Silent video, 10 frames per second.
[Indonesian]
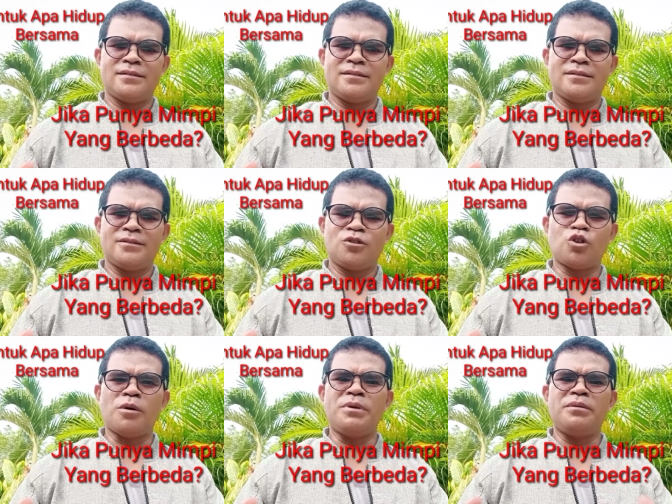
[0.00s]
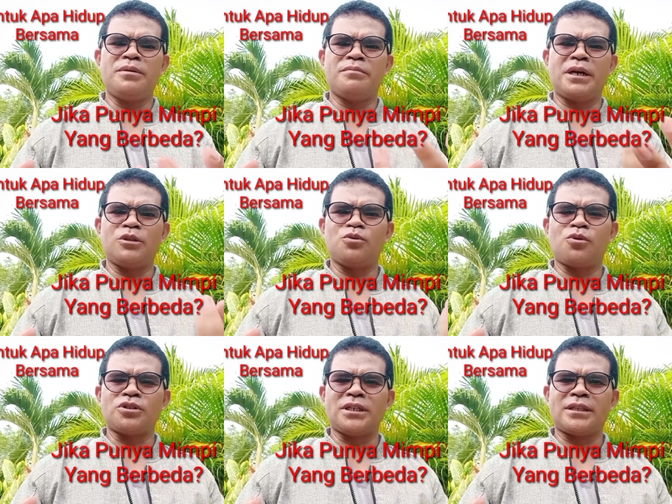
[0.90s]
Suami begitu
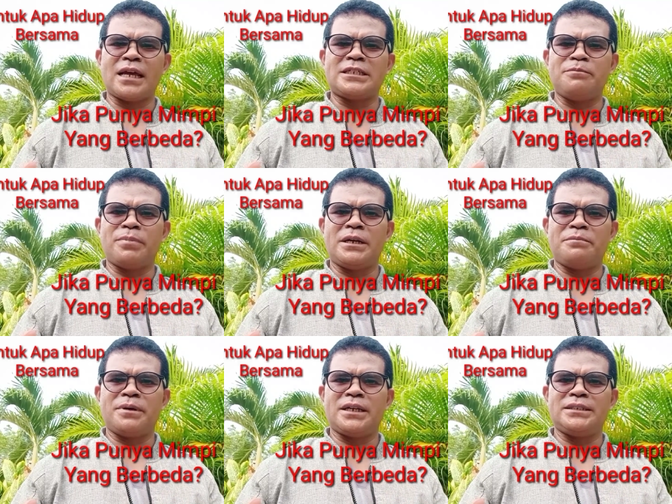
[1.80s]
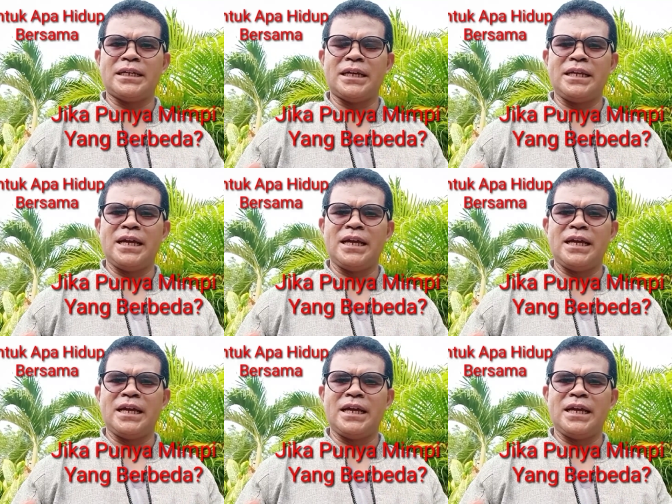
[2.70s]
konsentrasi pada pekerjaannya,